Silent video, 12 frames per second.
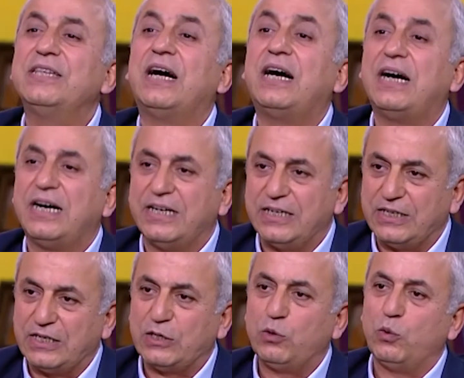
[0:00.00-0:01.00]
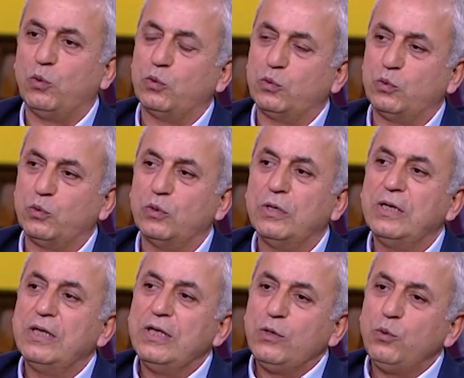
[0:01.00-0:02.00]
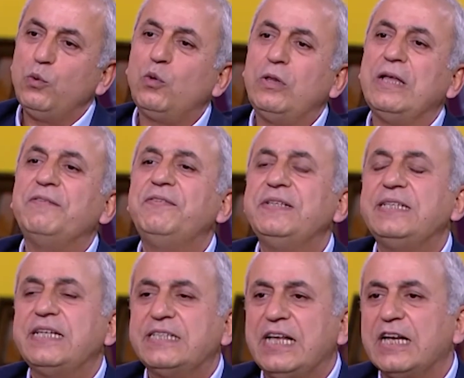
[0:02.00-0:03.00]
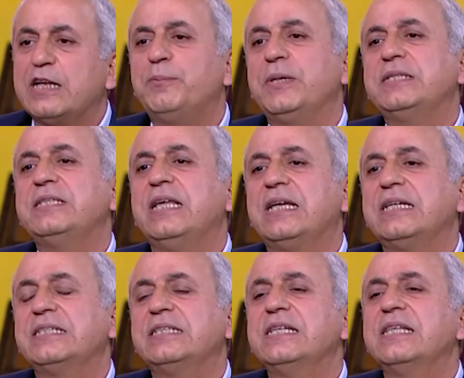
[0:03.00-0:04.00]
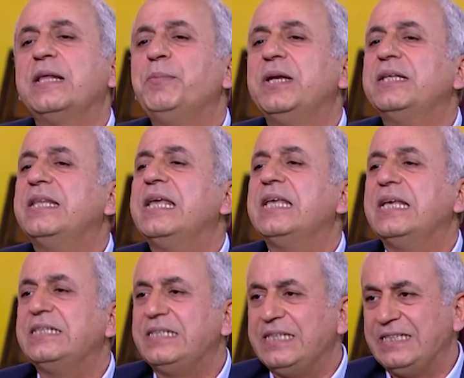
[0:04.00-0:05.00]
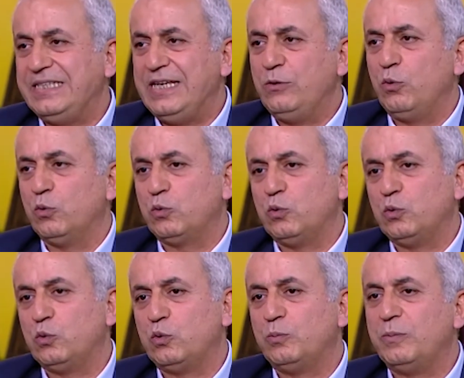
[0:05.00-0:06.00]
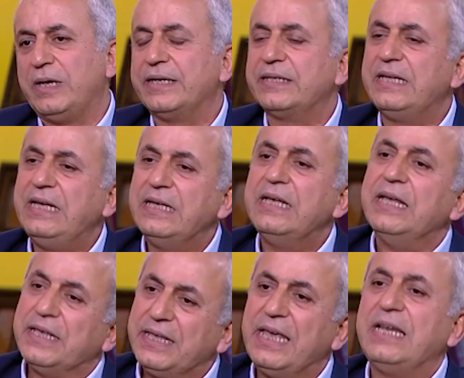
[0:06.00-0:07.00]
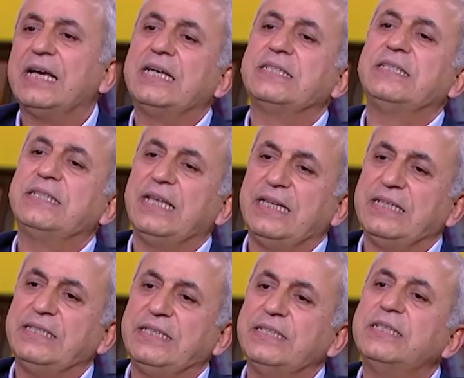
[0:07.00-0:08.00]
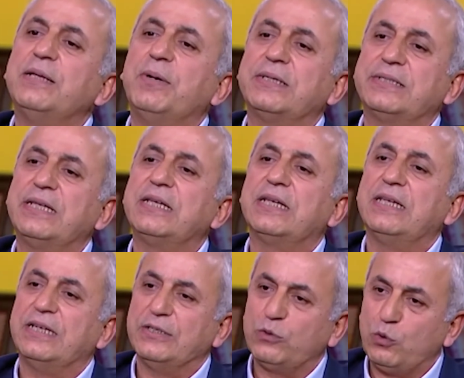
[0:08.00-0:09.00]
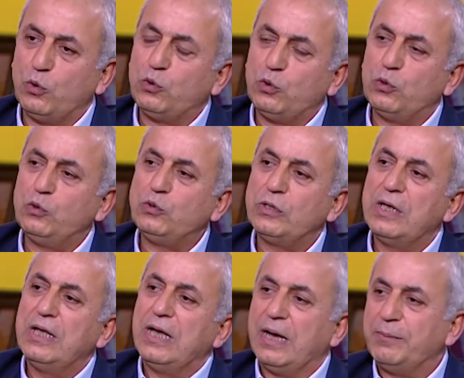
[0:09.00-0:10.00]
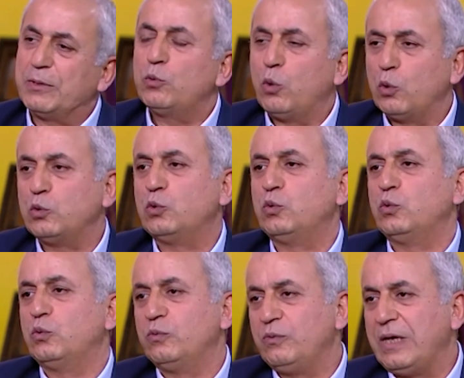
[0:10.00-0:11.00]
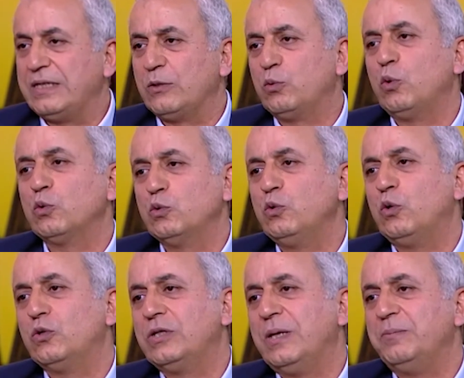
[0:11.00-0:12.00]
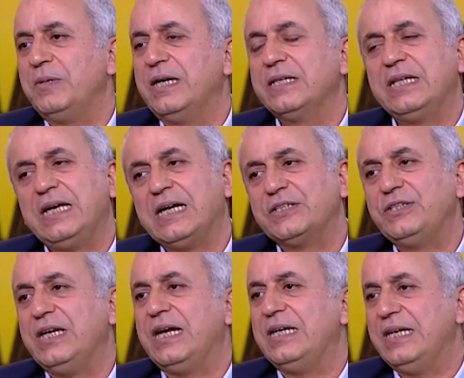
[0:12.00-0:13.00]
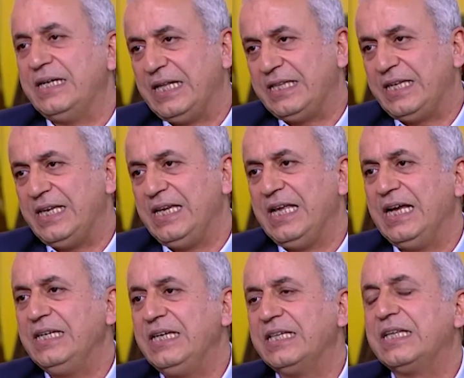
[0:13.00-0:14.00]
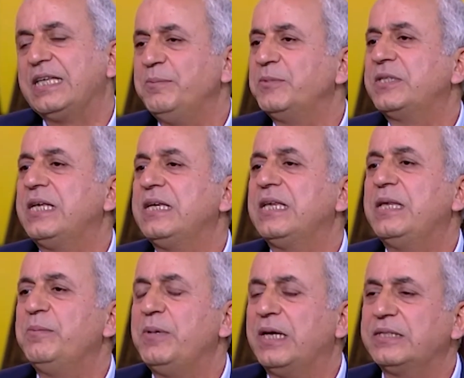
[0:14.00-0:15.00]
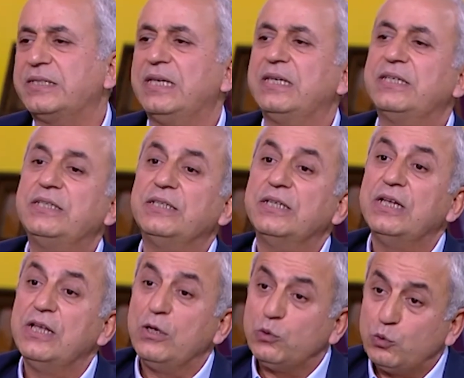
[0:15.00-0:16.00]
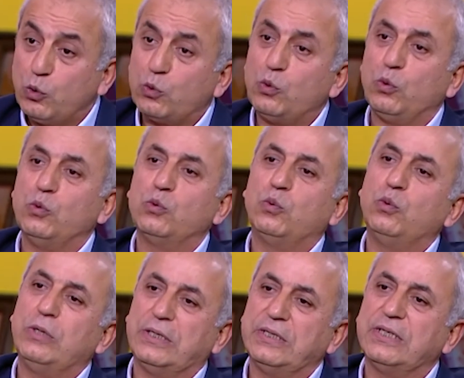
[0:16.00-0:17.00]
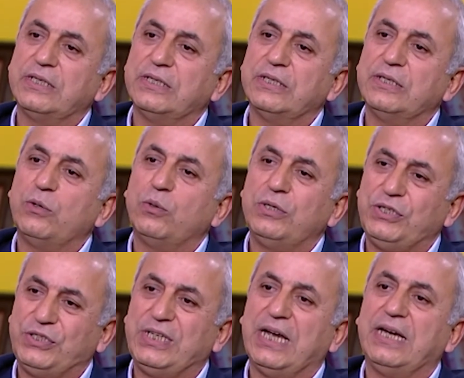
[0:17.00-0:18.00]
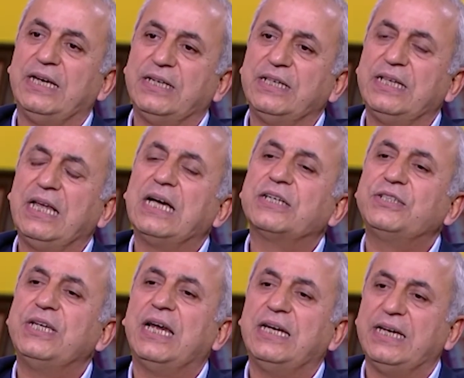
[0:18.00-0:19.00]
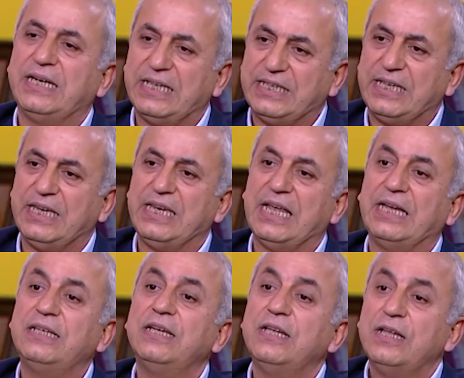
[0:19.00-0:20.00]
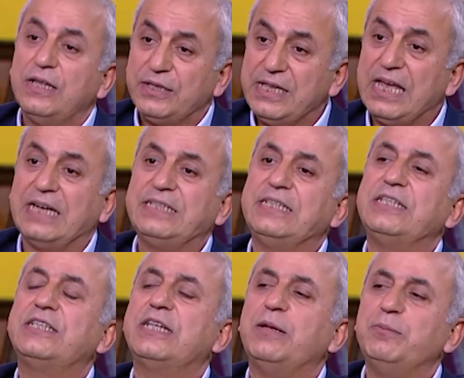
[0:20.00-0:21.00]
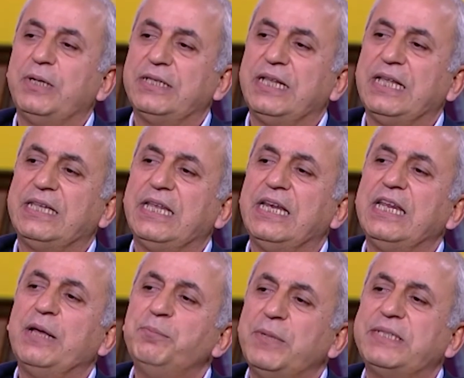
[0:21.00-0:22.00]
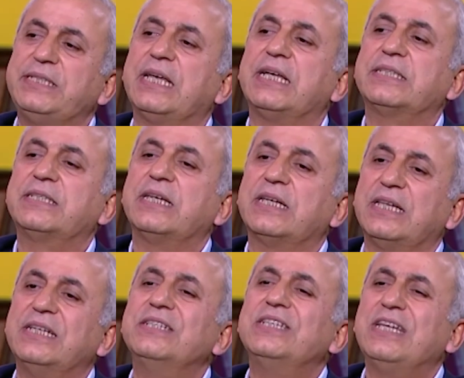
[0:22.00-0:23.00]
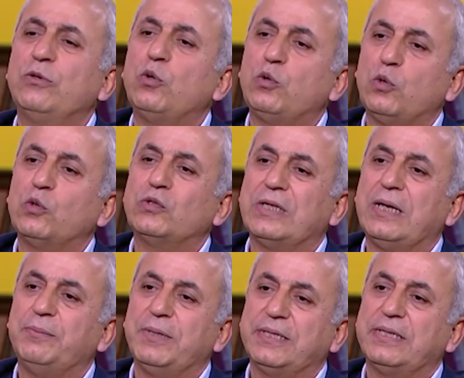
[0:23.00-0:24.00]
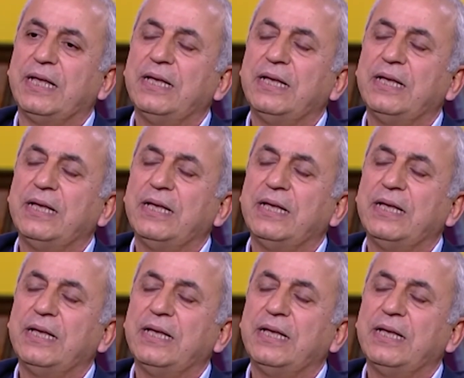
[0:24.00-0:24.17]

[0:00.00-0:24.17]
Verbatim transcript: daha ağırlıklı olduğu, yükle fiziksel kapasite arasında bir dengesizliğin olduğu durumlarda gene kasis geres sistemi hastalıklarını görüyoruz. Hı hı. Ama toz ya da tozlu ortamlarda akciğerleri etkileyen ya da kimse kimyasalların çok yoğun kullanıldığı iş yerlerinde akciğerleri etkileyen diğer sistemleri de etkileyen meslek hastalıklarını da görüyoruz elbette.